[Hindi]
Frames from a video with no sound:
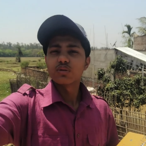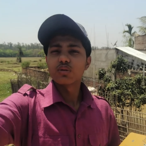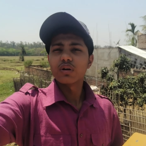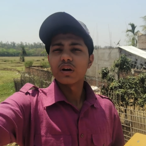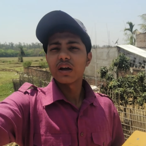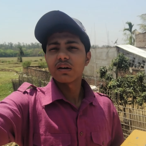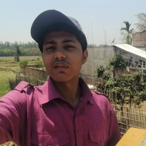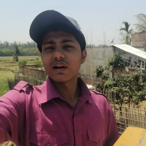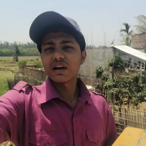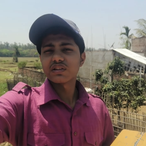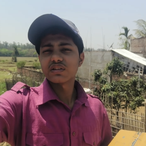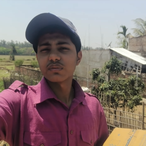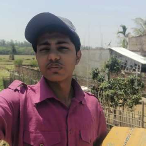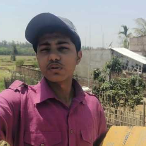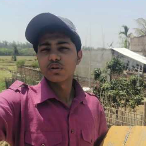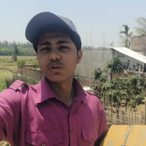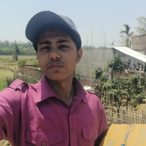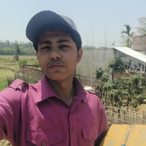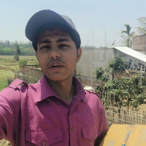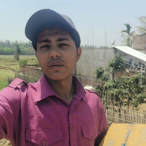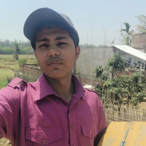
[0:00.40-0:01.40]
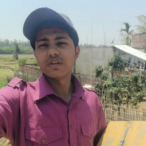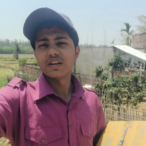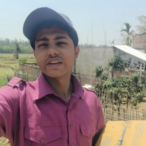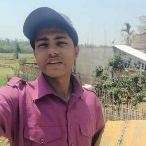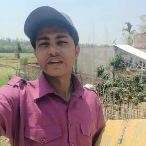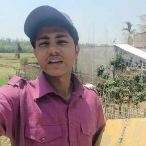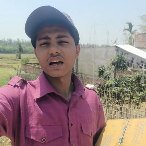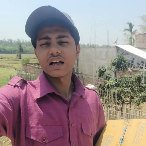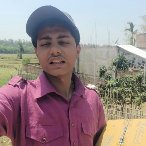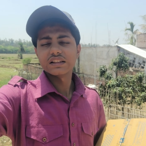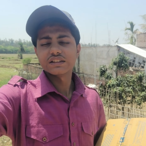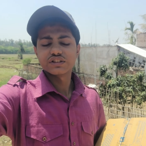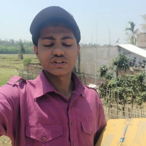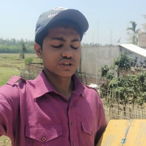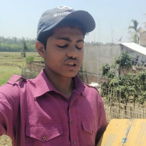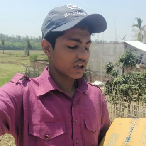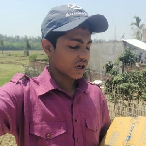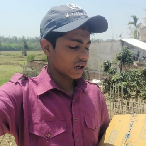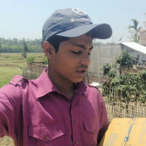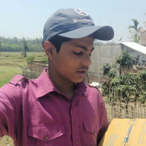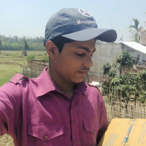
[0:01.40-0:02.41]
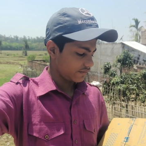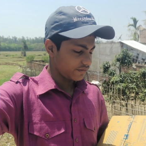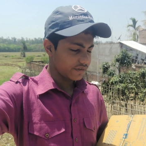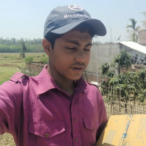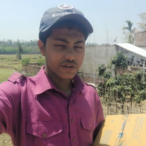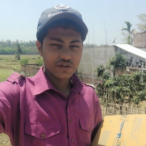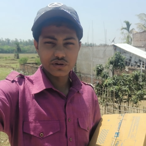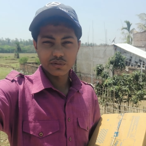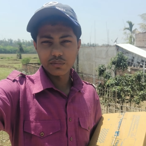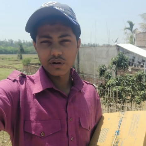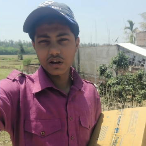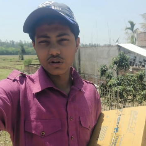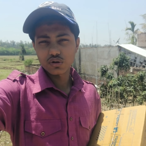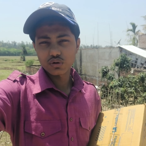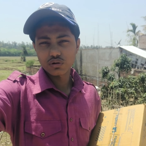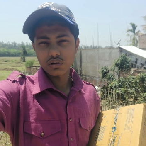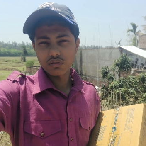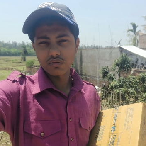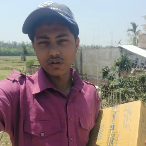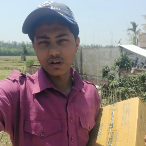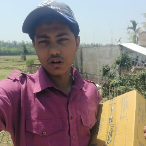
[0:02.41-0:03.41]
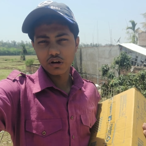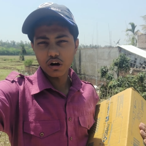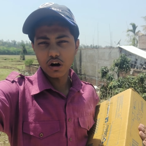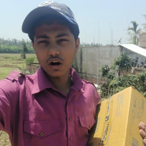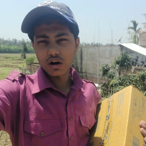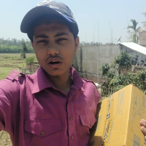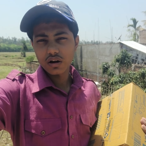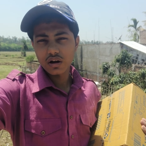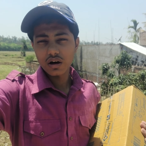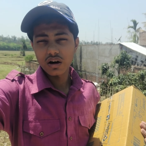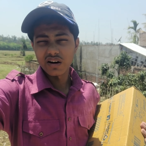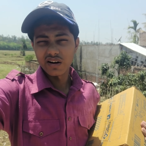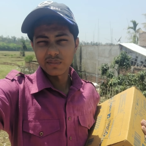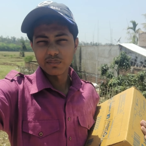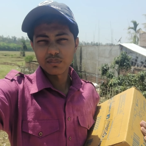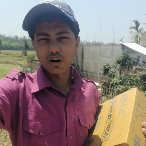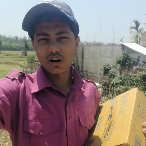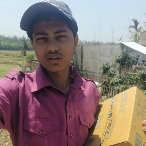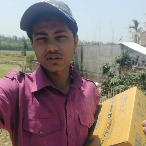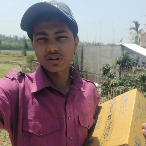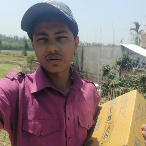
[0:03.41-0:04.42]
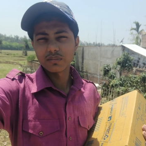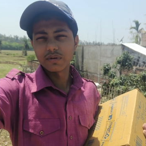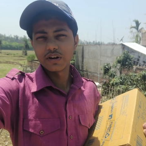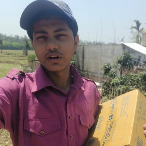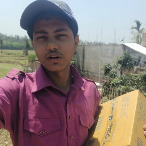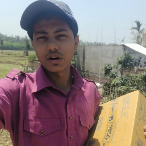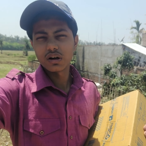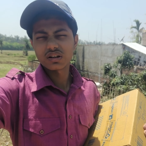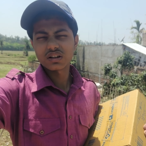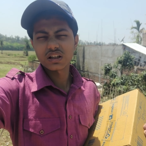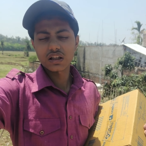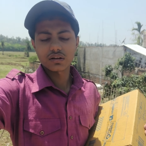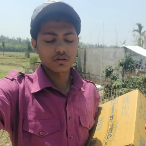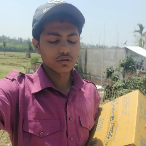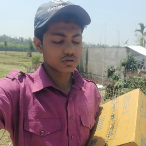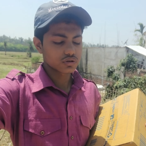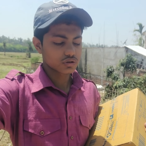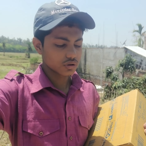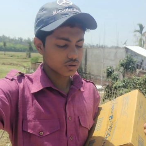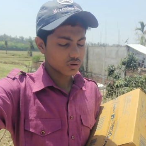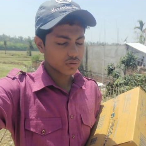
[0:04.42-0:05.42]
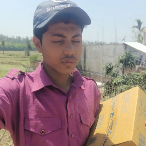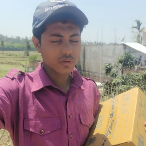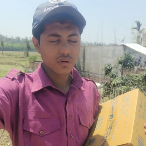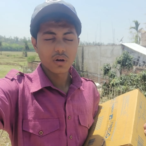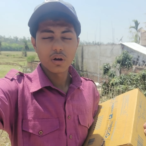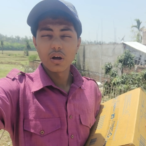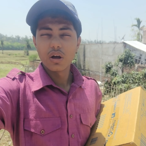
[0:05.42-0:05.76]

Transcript: तो है व्हाट्सअप वीडियो फैमिली क्या चाल फिर से मैं आ चुका हूँ एक और अनबॉक्सिंग वीडियो के साथ तो चलो